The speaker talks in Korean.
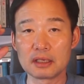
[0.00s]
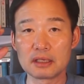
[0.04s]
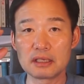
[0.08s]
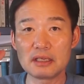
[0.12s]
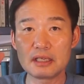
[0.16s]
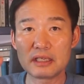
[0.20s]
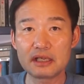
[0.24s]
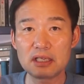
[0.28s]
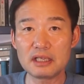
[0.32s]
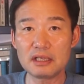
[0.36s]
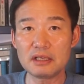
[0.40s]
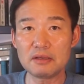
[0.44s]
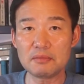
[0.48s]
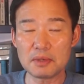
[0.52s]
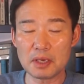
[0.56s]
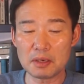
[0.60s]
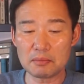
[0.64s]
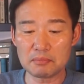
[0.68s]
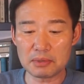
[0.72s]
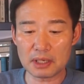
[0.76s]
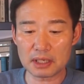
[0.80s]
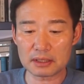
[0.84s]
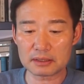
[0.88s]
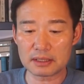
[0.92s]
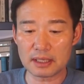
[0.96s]

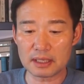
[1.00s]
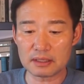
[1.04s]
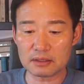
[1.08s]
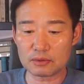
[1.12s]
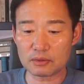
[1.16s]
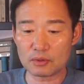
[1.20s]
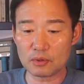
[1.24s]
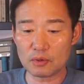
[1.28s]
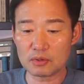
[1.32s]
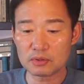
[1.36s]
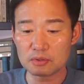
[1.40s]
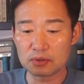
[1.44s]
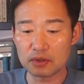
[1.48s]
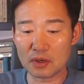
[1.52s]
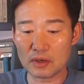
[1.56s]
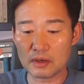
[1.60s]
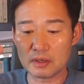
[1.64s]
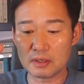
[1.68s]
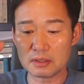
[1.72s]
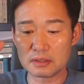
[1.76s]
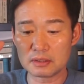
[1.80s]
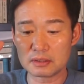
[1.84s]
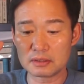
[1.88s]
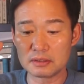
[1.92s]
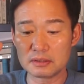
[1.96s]
이명박
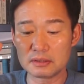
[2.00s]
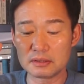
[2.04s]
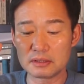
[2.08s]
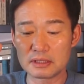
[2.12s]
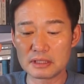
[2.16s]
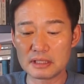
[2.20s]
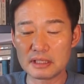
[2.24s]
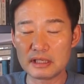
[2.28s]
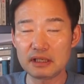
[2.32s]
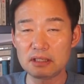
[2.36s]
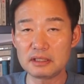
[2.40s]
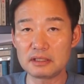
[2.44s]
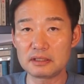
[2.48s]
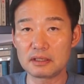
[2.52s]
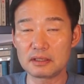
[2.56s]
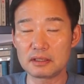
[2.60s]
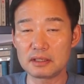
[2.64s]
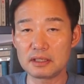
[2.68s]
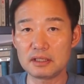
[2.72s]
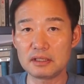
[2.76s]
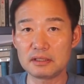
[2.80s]
대통령 그 1,